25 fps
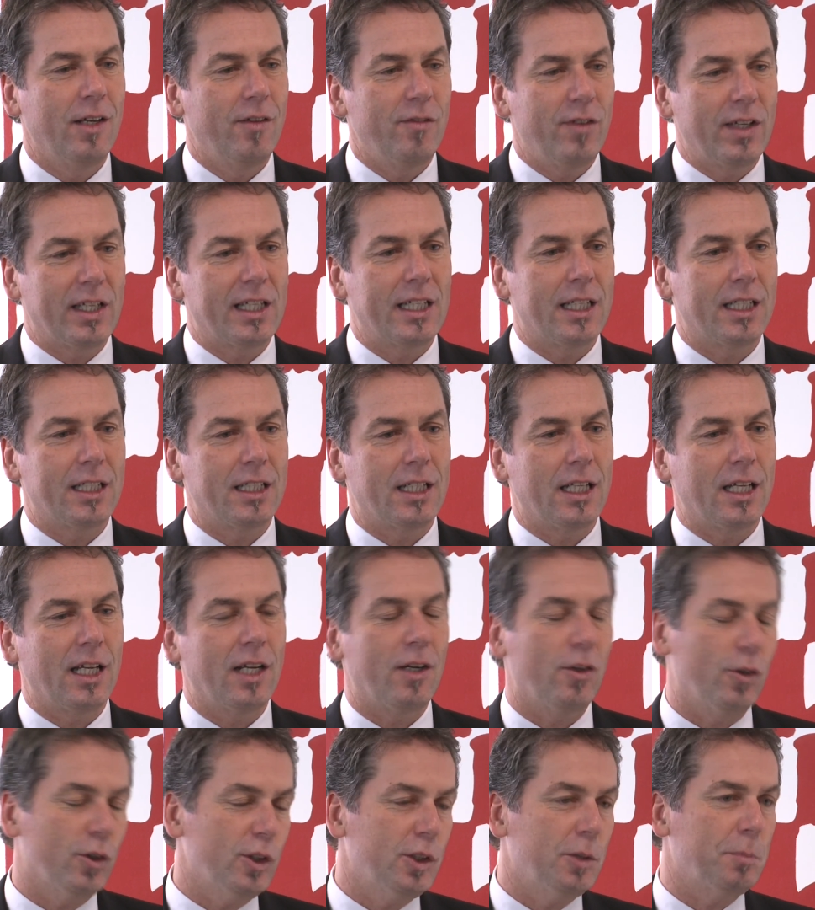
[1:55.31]
wirklich
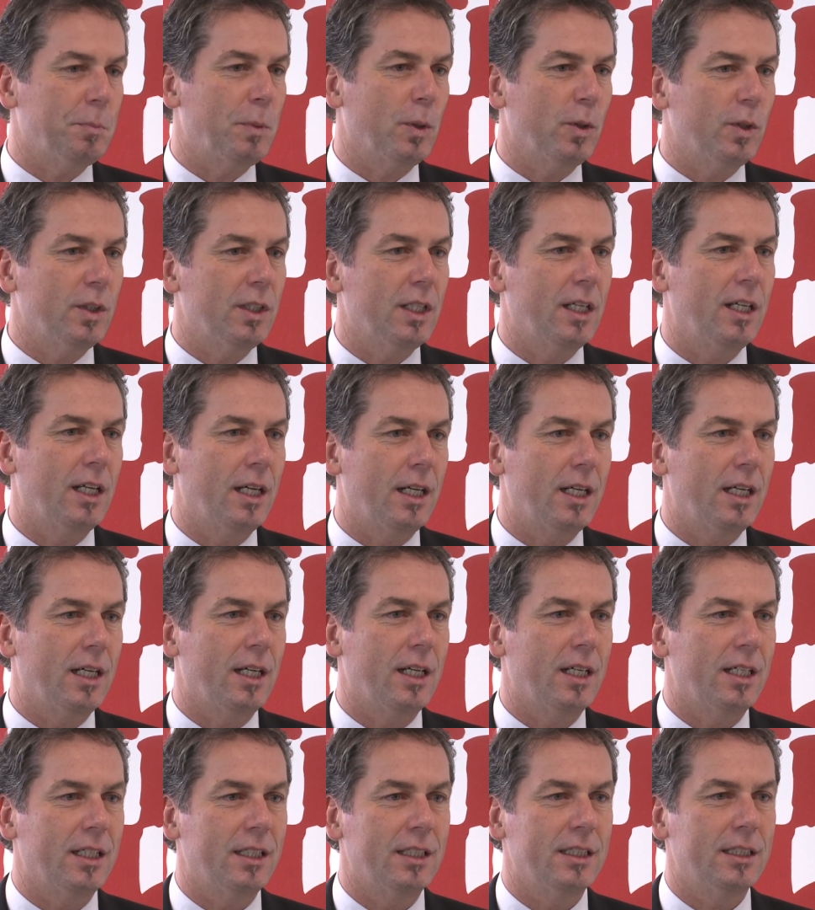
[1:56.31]
der Hotspot
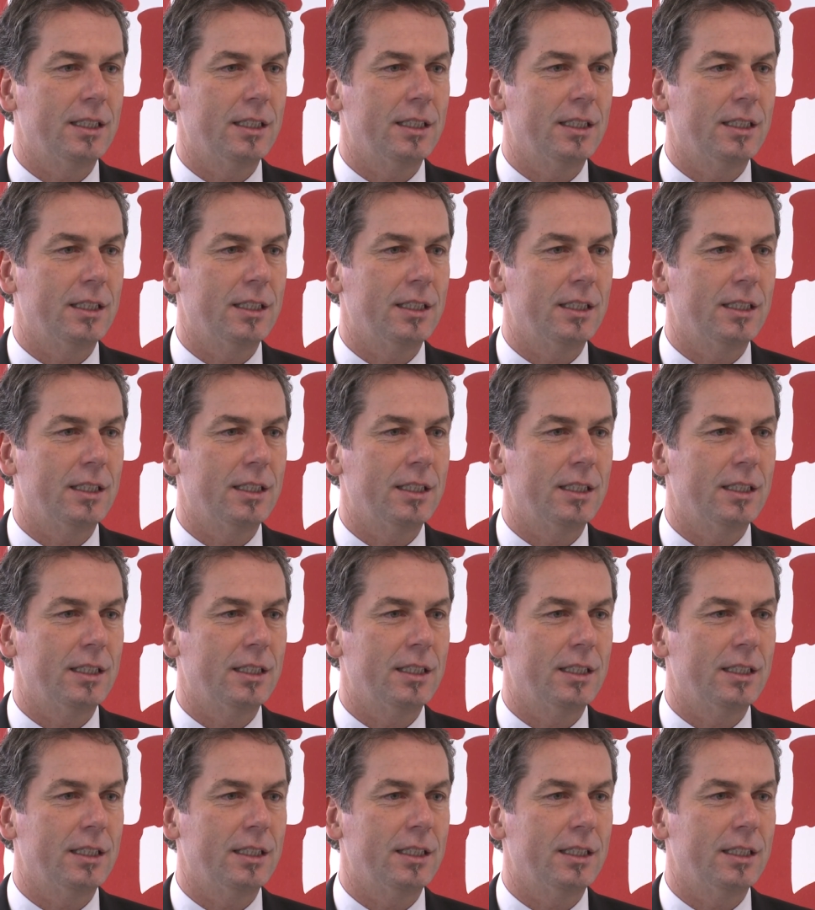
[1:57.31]
äh,